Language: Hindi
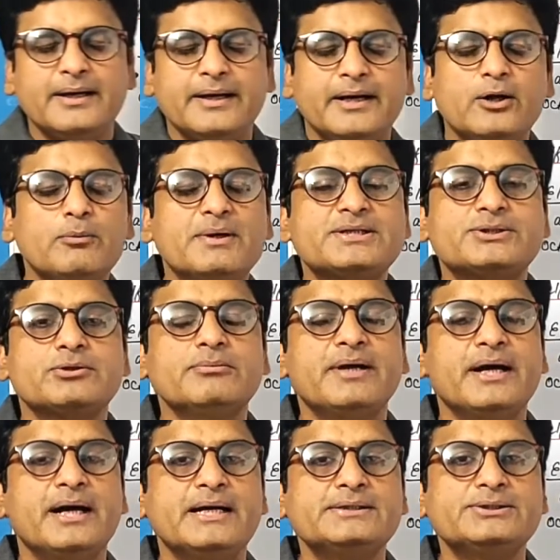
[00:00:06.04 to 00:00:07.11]
हेलो बच्चों मैं
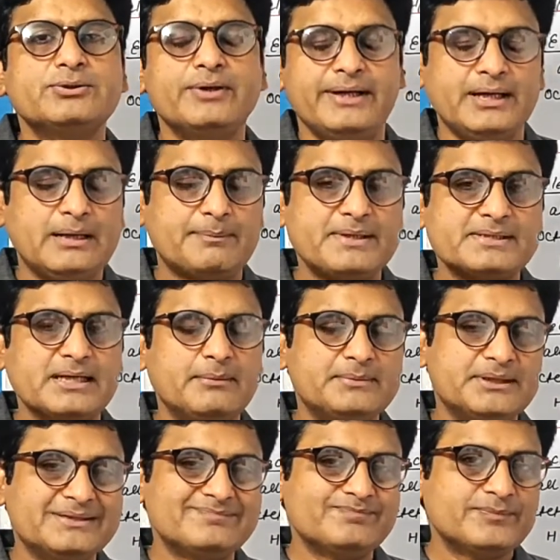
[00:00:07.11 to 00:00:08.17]
आज जो है आपके
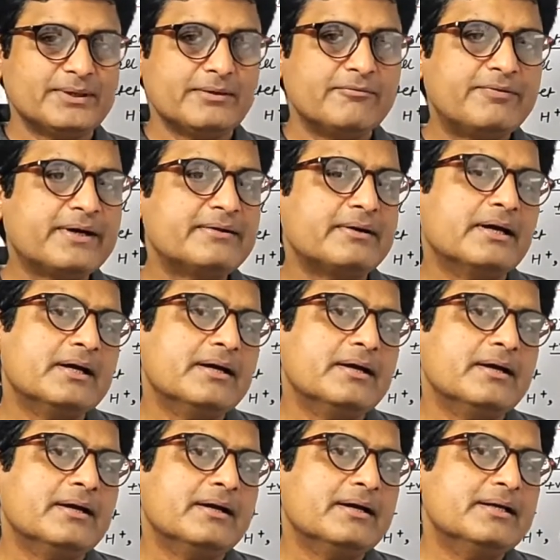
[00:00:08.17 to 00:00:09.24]
सामने फिर
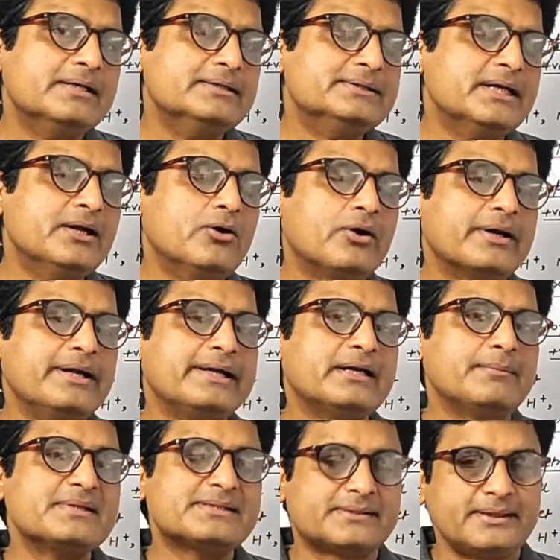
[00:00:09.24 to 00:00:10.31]
जनरल ऑर्गेनिक
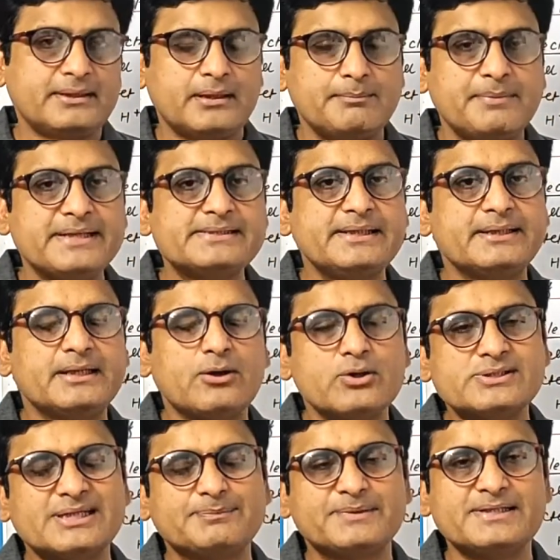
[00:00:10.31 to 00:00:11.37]
केमिस्ट्री का बेसिक
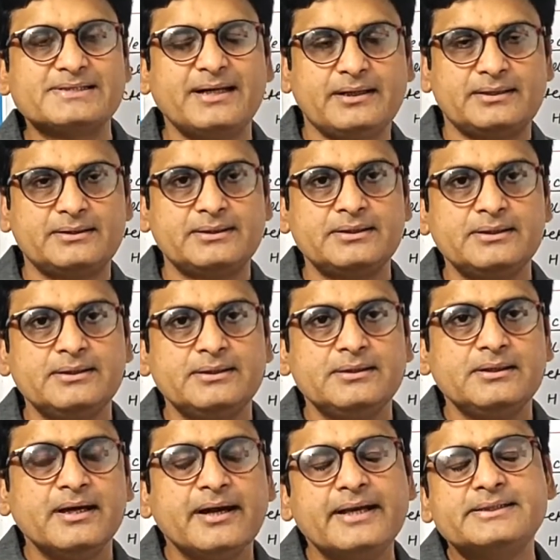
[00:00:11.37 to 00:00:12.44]
कॉन्सेप्ट के
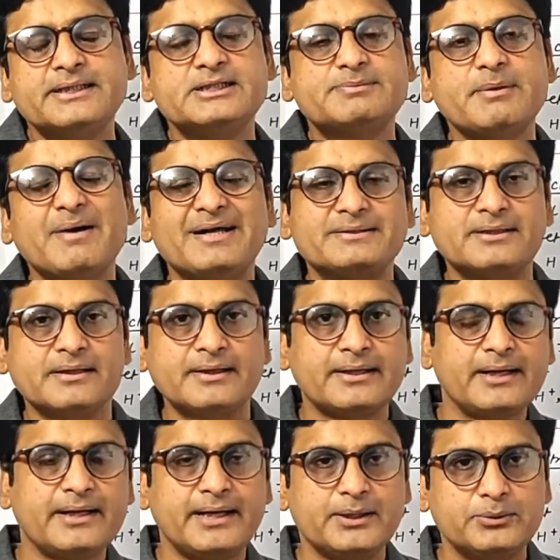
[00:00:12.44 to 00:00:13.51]
साथ रिएजेंट्स पे बात करने के
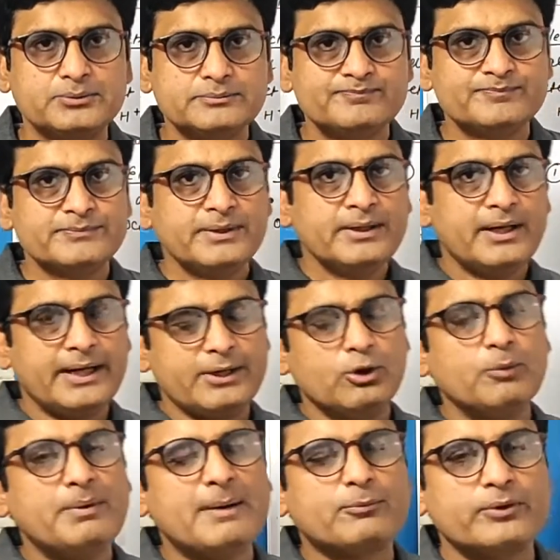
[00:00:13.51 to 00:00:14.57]
लिए आया हूँ आई
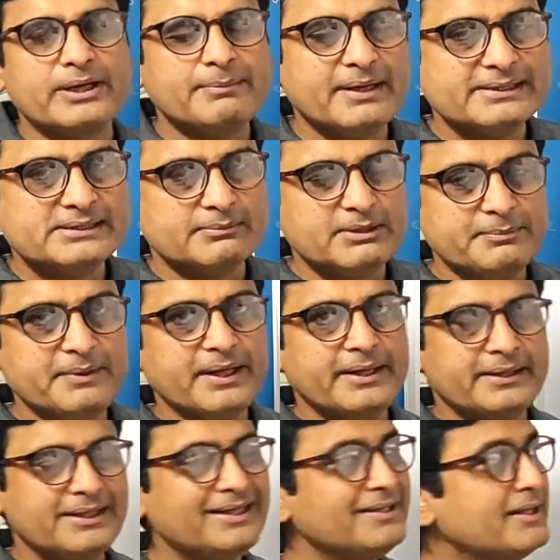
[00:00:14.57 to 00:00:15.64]
होप आपको ये बात समझ में
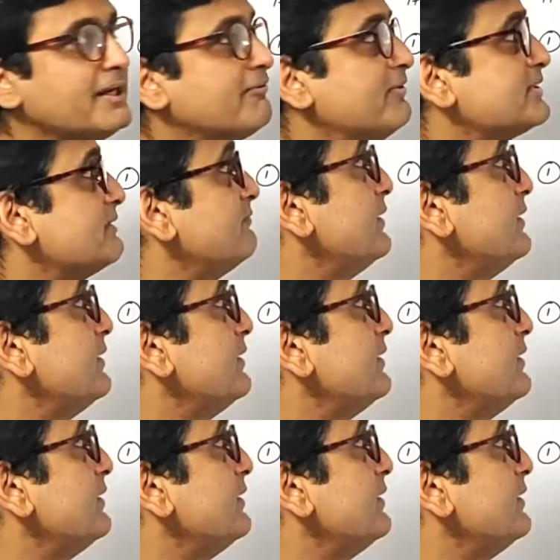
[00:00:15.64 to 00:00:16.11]
आएगी देखिए फर्स्ट ऑफ